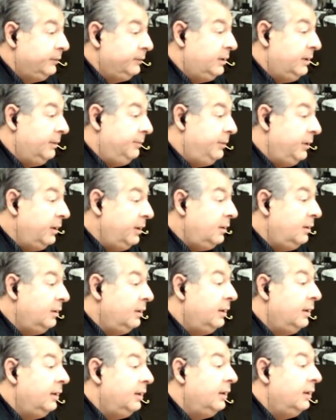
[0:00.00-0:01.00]
Теперь
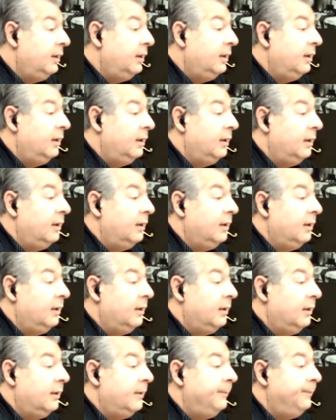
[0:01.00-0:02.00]

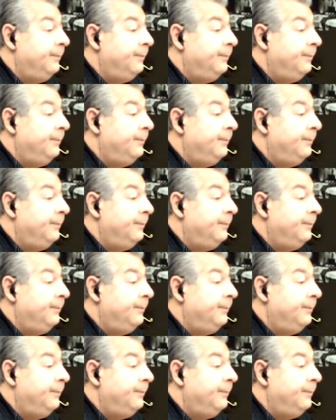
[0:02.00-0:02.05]
э,